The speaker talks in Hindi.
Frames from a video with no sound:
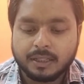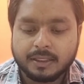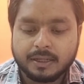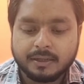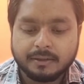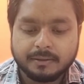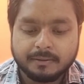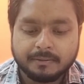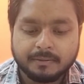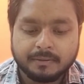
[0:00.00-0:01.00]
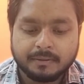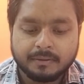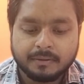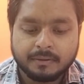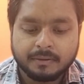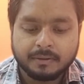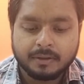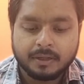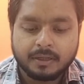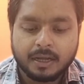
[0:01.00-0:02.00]
लेते हैं
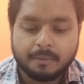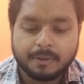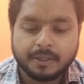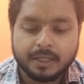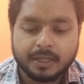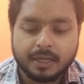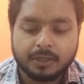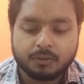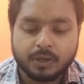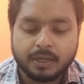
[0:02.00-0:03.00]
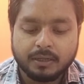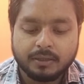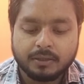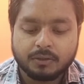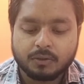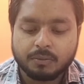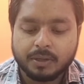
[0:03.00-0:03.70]
यहाँ पे ये देखिए आ चुका है इसको